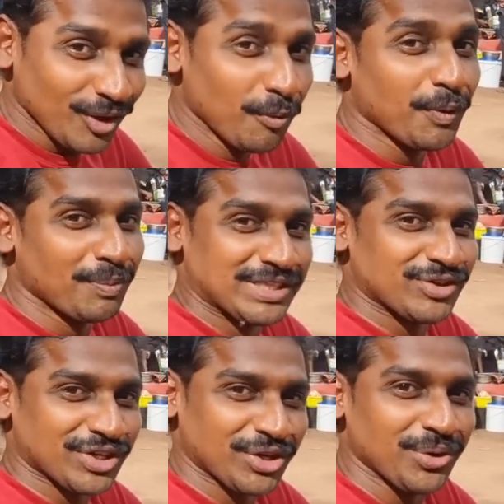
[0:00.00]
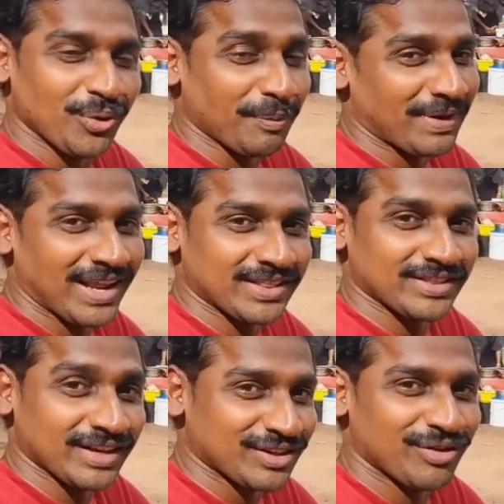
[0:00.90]
ఇప్పుడు మంచి విషయం ఒక పెళ్ళి అయితే
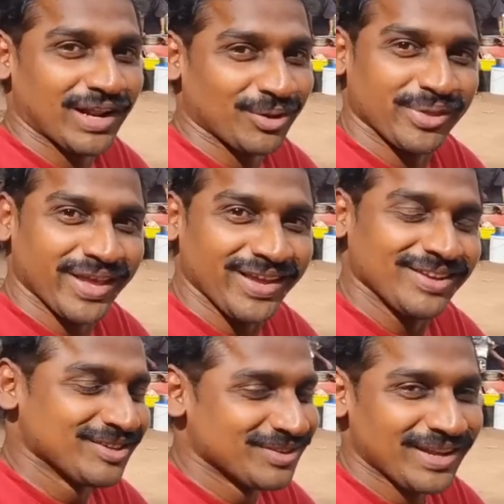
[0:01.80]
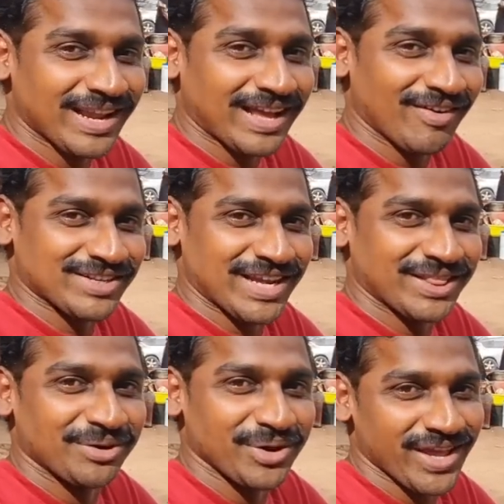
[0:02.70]
తెలిసిన వాళ్ళు ఉంది వెళ్ళి కవర్
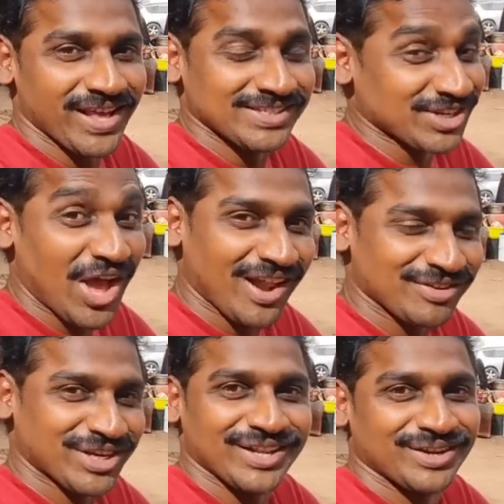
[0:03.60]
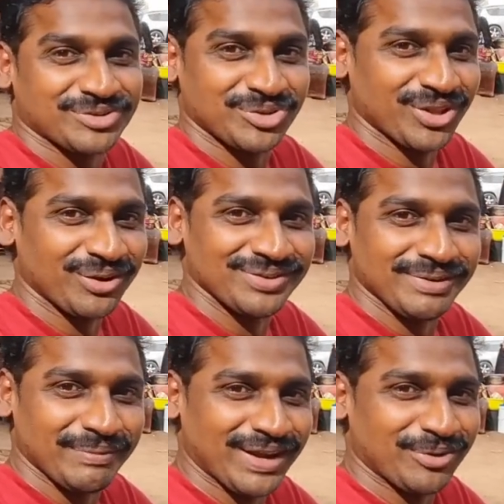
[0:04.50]
చేద్దాం ఓకేనా చాలా విషయాలు తెలుసుకుందాం
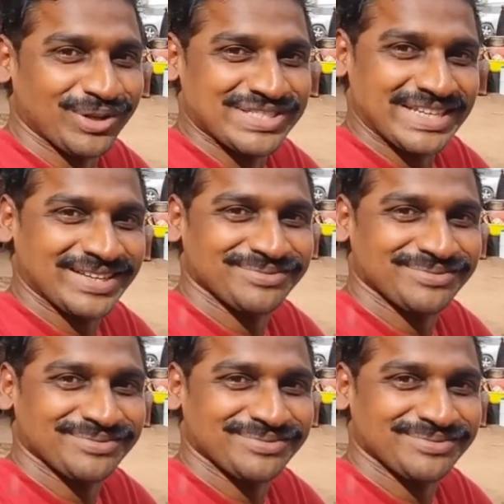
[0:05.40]
పెళ్లి గురించి